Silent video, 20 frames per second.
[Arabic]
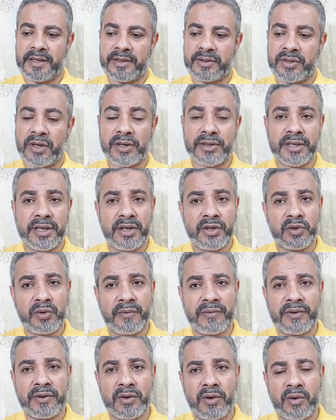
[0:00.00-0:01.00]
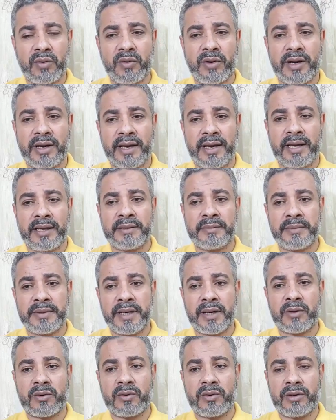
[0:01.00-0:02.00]
الشخص اللي يشوف ان هو قاعد
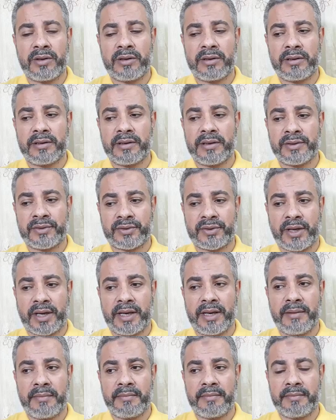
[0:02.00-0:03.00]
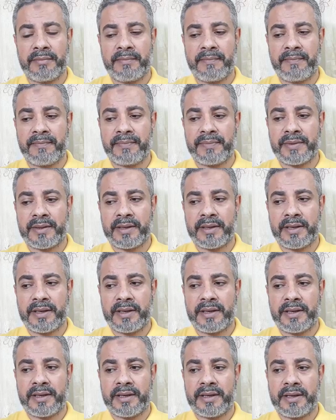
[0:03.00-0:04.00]
بياكل الطعام
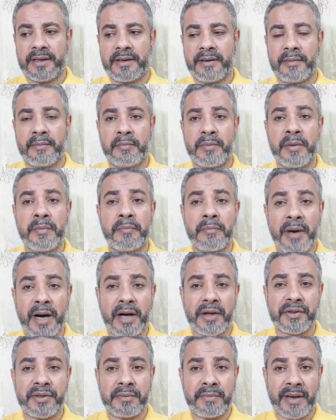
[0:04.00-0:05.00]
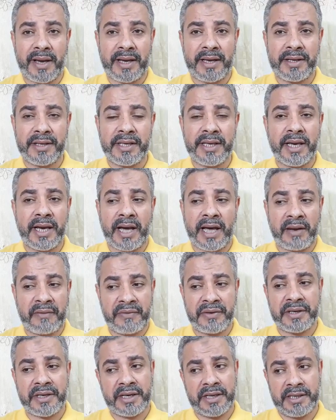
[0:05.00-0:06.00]
من بعض معانيها على
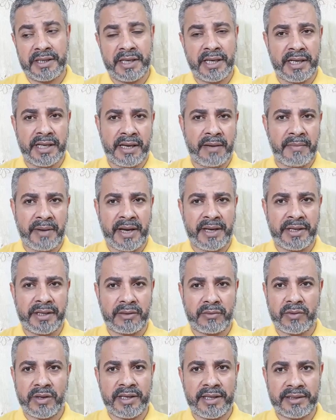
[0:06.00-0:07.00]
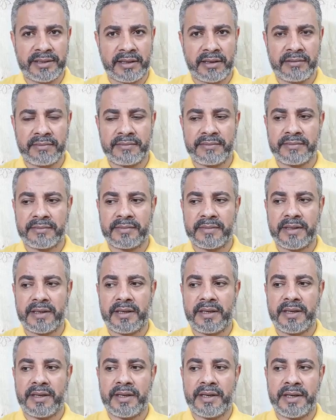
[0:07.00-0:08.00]
فكرة هي ليها معاني كويسة
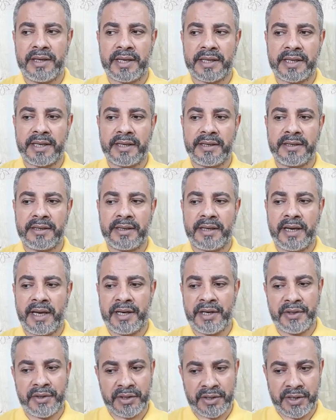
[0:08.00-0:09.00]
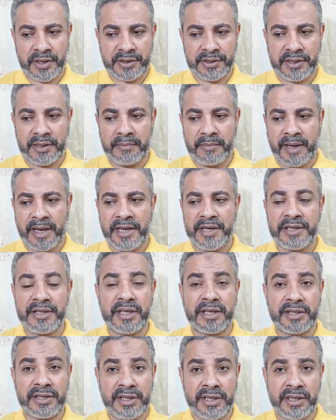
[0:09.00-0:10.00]
لكن أنا ذكرت المعاني
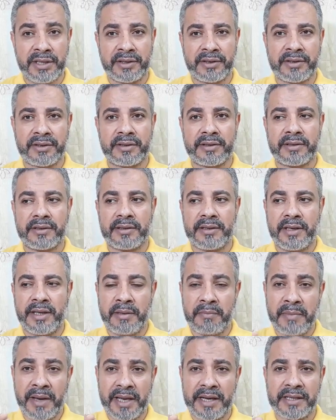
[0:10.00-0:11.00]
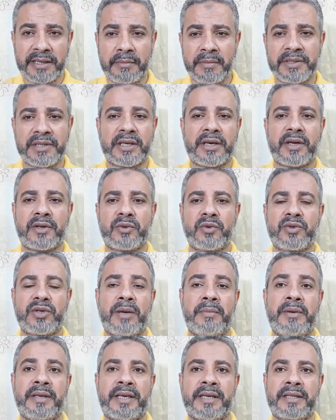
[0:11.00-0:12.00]
دي كتير المعنى ده ما ذكرتوش
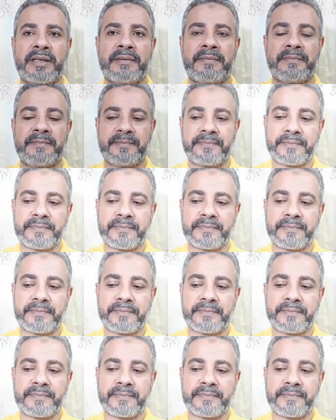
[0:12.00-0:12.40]
قبل كده